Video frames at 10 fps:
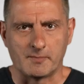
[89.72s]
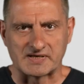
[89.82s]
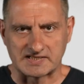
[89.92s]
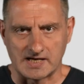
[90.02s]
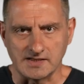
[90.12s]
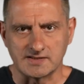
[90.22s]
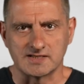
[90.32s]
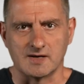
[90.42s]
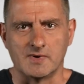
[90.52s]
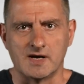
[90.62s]
по
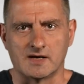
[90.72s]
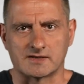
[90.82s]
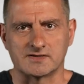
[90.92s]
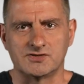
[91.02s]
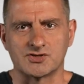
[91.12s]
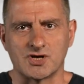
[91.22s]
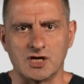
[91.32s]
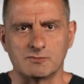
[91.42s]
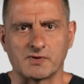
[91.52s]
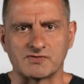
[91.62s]
санкциям
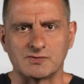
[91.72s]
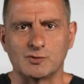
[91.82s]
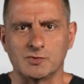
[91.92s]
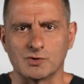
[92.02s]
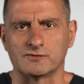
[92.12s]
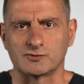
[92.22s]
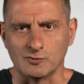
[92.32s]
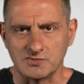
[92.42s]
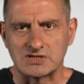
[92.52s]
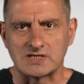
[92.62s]
разъезжают по всему миру, в
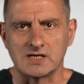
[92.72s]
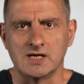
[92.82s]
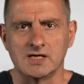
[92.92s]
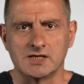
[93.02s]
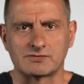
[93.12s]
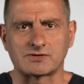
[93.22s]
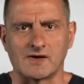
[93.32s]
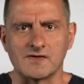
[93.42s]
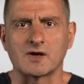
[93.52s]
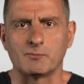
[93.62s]
том числе и в странах